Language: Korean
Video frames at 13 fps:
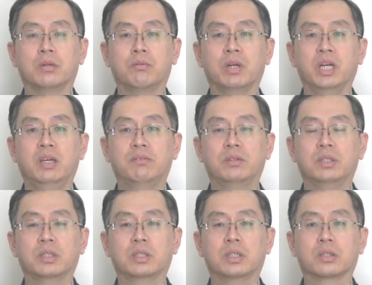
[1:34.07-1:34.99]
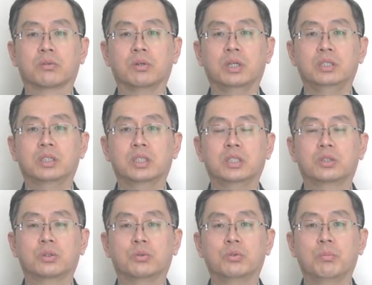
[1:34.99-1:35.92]
레이브니까 굉장히
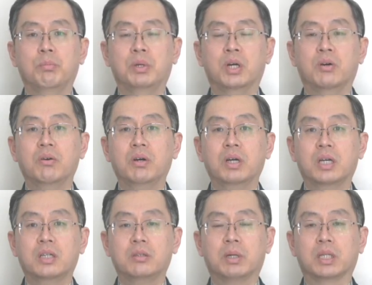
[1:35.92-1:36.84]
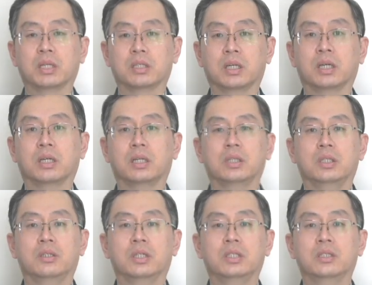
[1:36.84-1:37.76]
좋은 평가를 받았다
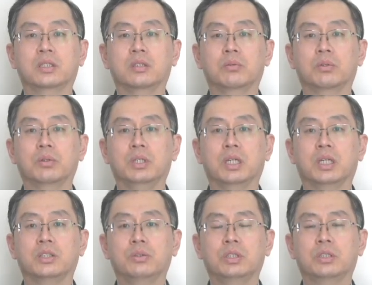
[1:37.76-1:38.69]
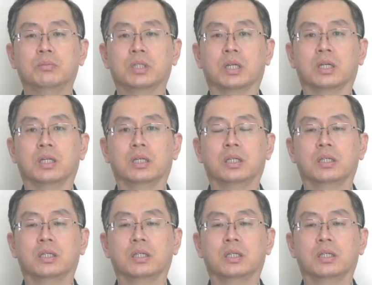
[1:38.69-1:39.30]
이러한 느낌으로 이해할 수 있습니다.